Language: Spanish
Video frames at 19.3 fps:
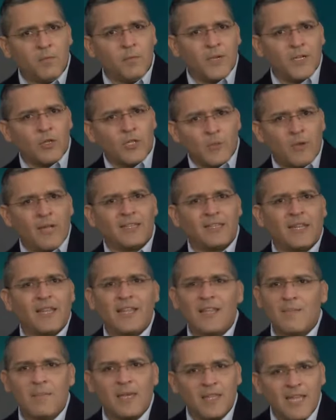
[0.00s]
pues nos dimos la tarea
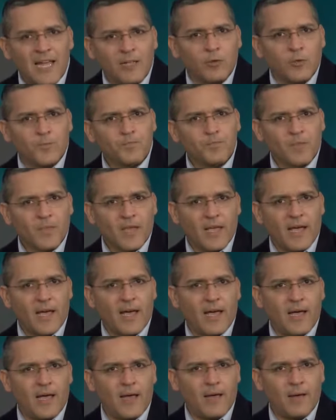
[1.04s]
de inmediato,
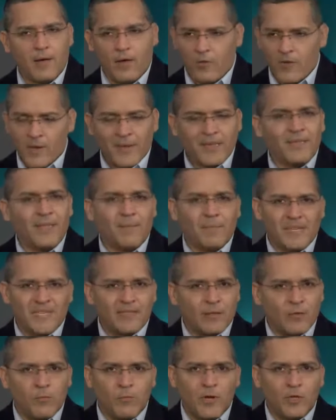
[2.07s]
ah, obviamente, a
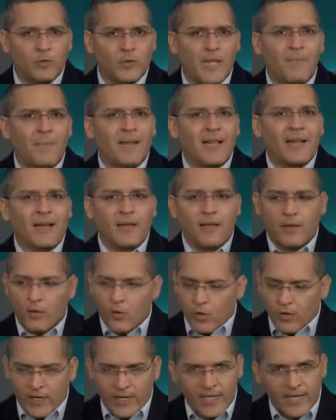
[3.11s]
presentar un proyecto de ley para
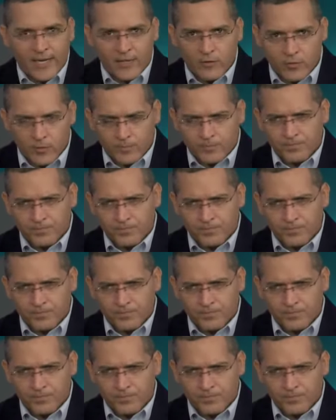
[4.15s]
corregir esto.